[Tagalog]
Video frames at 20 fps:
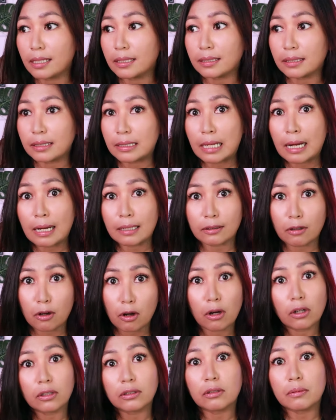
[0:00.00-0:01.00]
does not
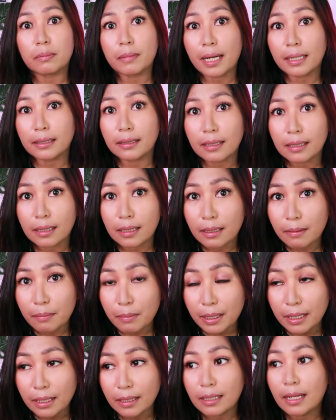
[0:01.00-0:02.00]
automatically
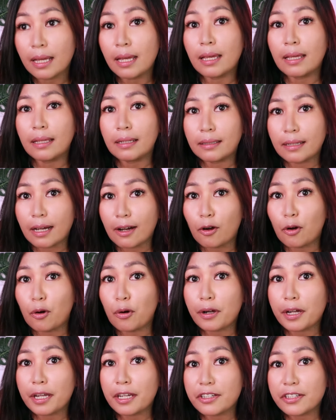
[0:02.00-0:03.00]
mean na
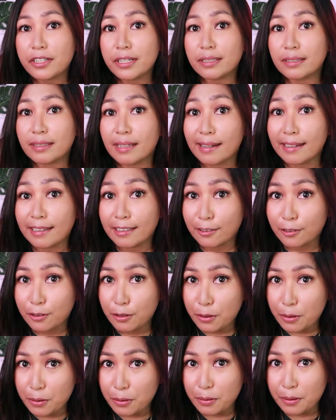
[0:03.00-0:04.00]
okay siya sa
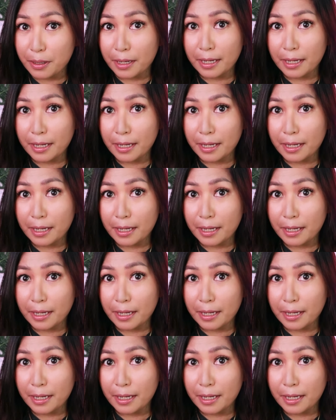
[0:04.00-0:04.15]
inyo.